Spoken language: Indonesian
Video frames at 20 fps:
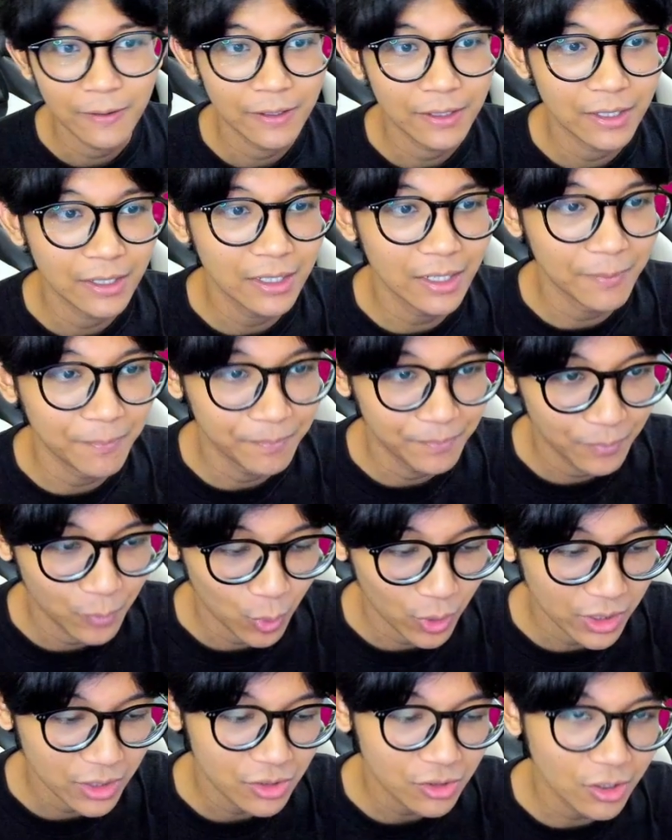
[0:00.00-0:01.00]
Iya, yep,
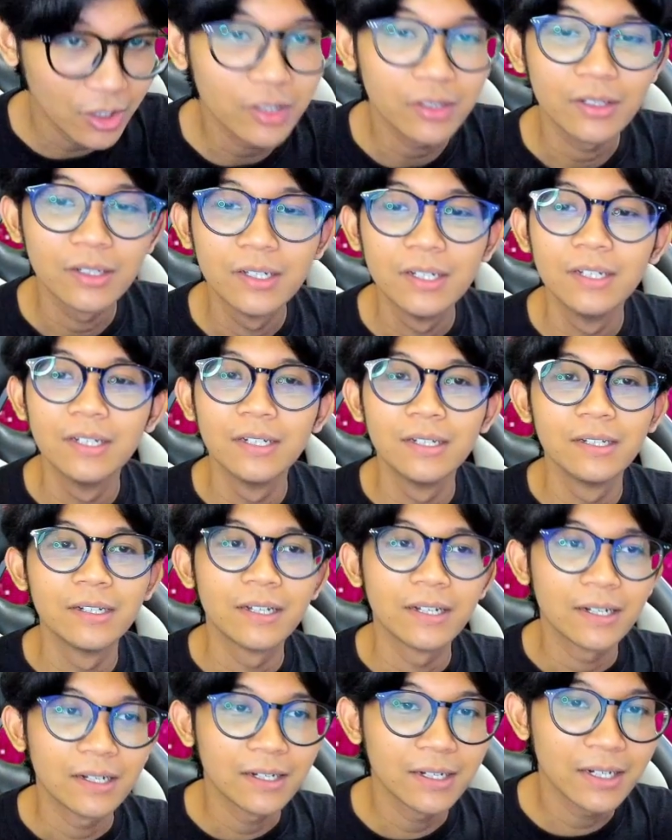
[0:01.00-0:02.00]
one shot.
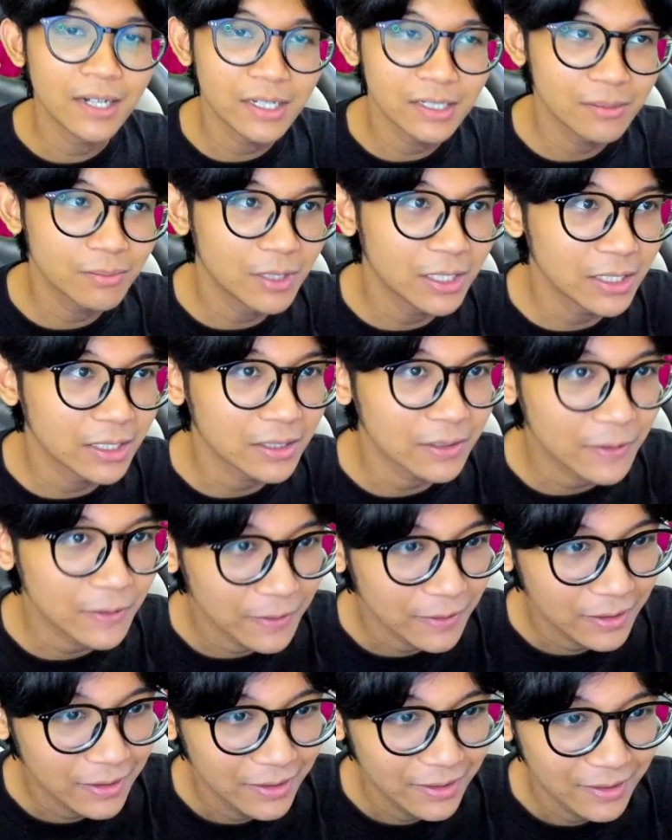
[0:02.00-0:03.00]
Nice banget.
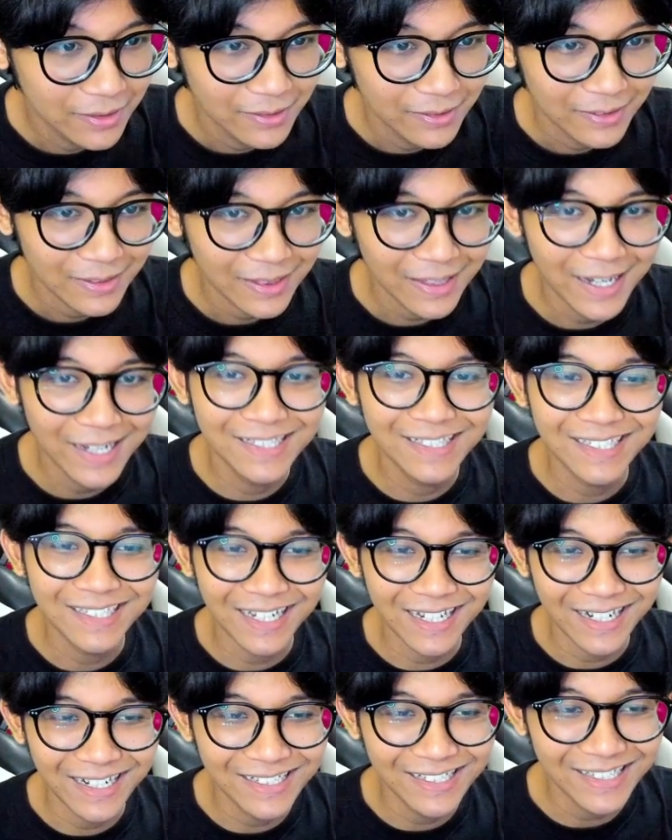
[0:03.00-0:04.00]

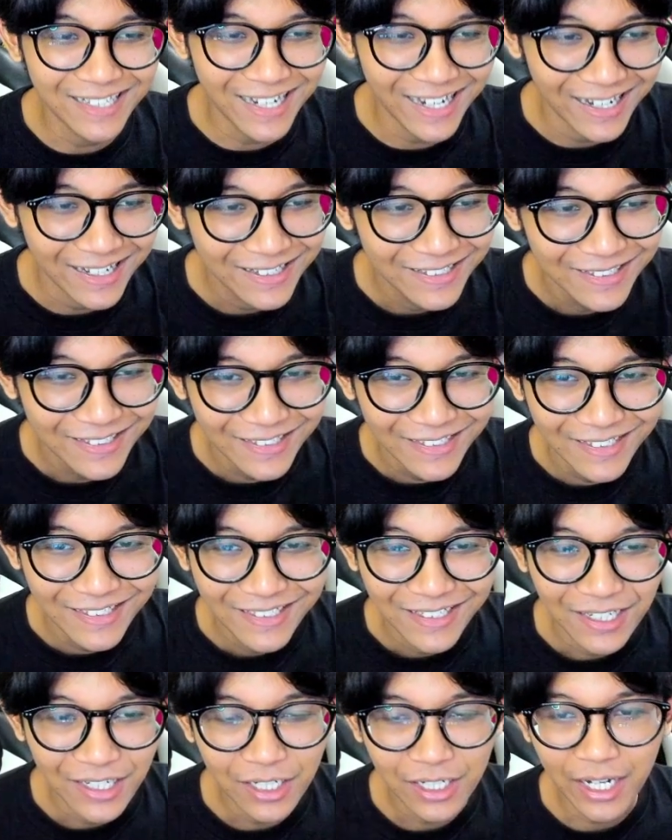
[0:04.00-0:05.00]
Lancar ya guys ya.
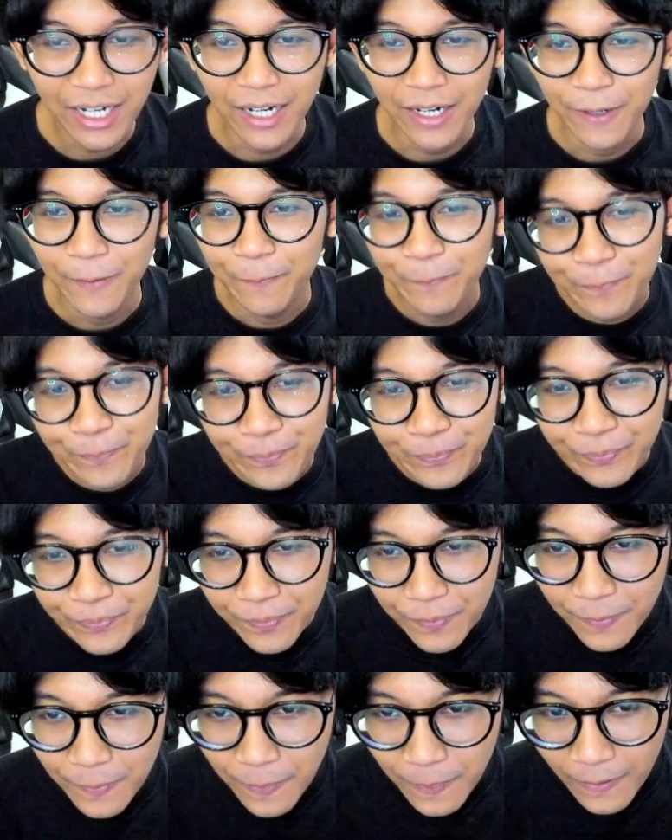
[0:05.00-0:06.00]
Oke.
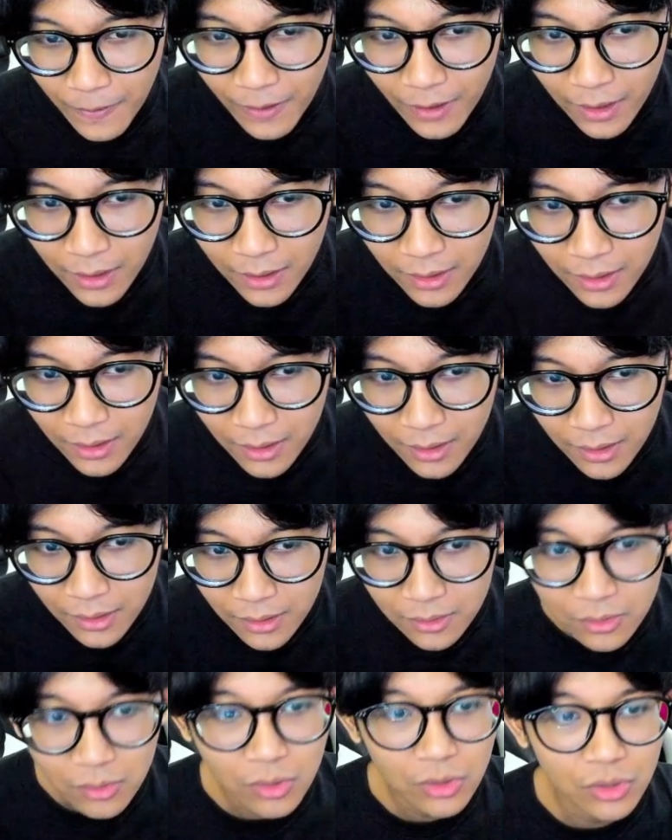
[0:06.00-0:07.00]

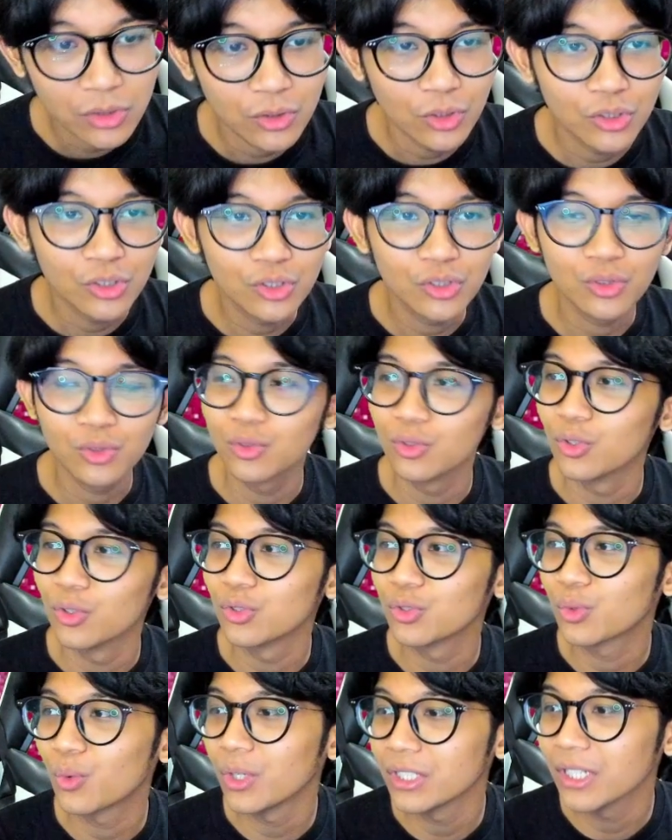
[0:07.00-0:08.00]
Uh, oh, snow, snow
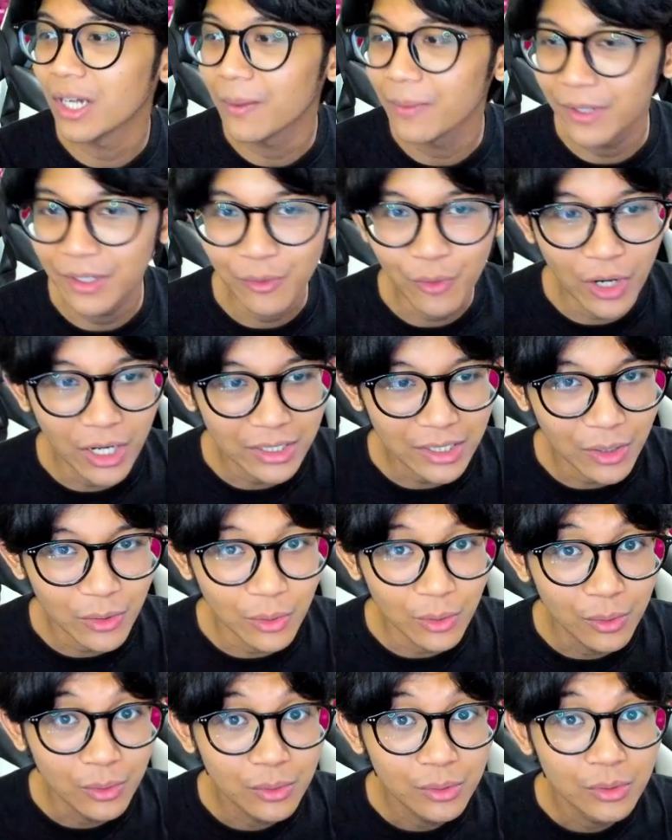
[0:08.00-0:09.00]
squash apa nih? Gue nggak tahu.
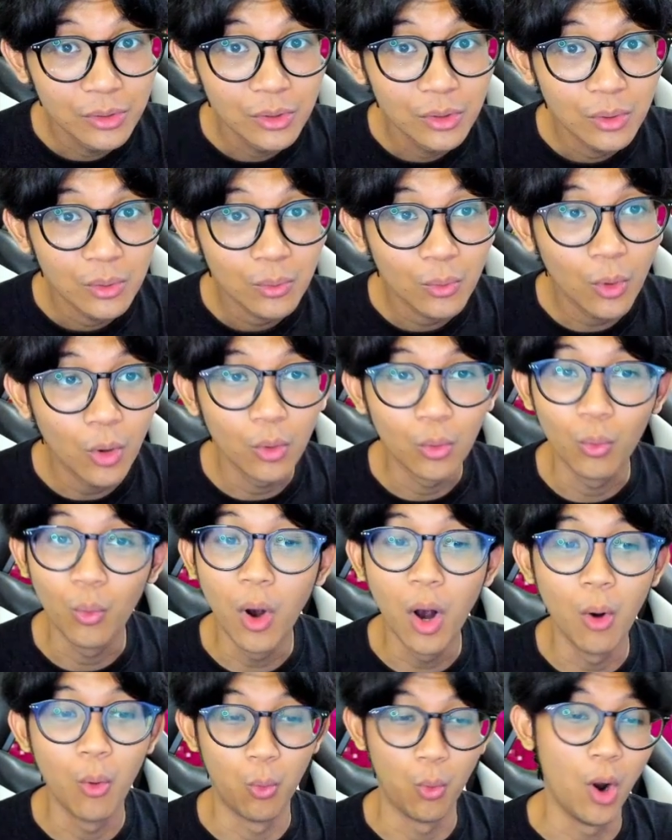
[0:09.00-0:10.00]
Whoa,
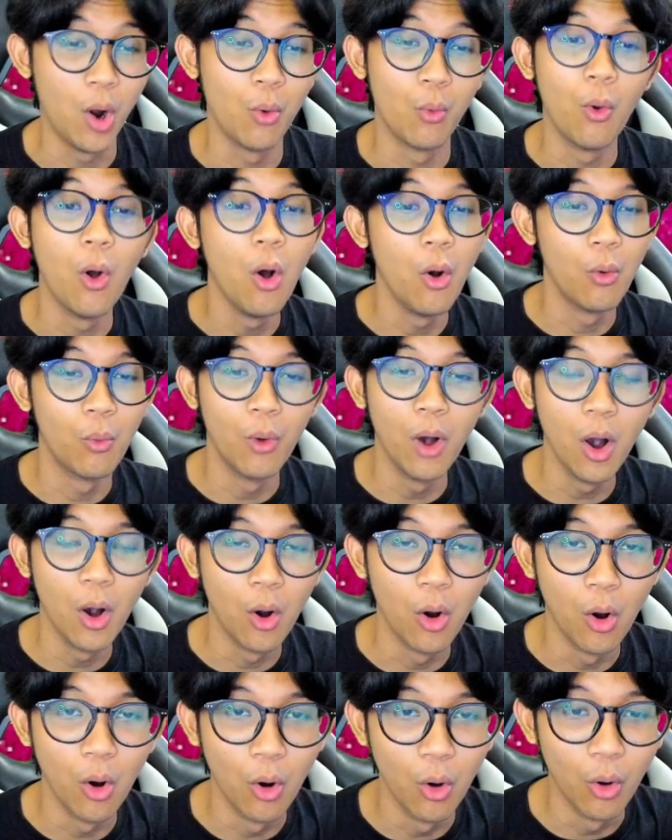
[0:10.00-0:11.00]
whoa, whoa, whoa,
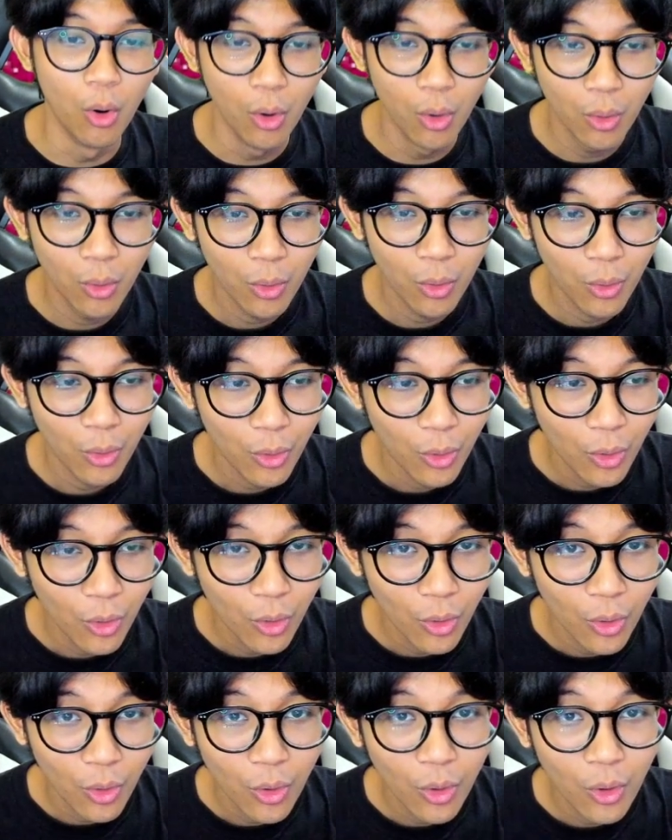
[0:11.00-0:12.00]
whoa.
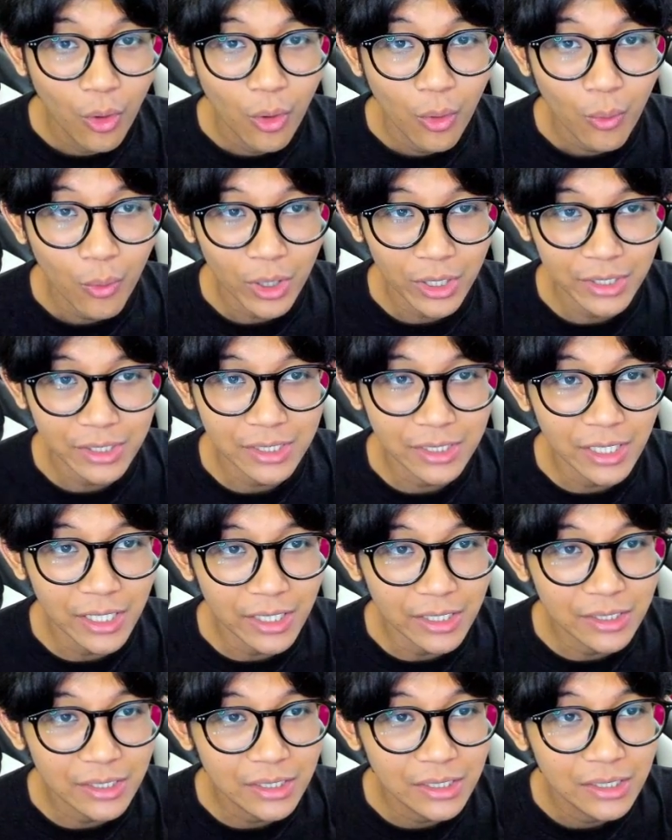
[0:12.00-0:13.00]
What is
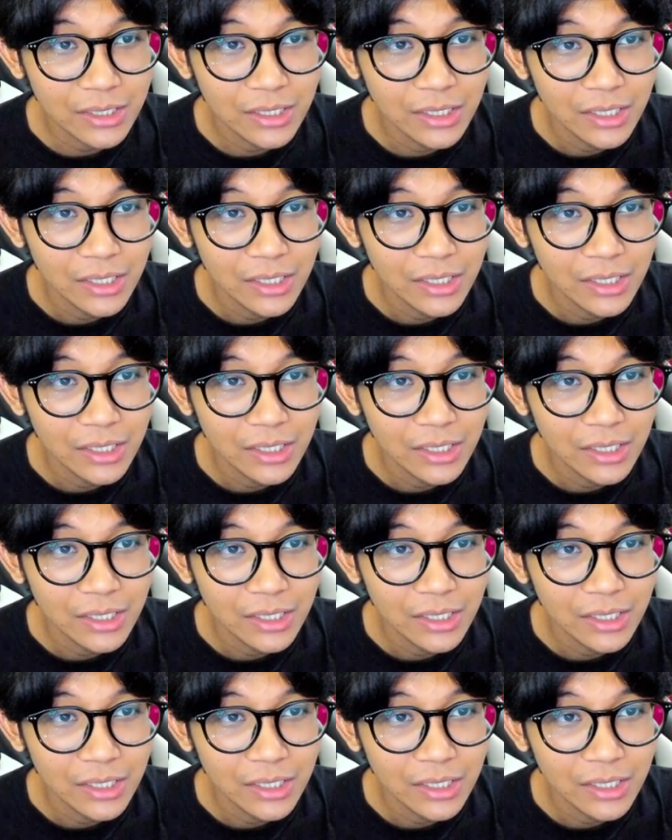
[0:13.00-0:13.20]
this?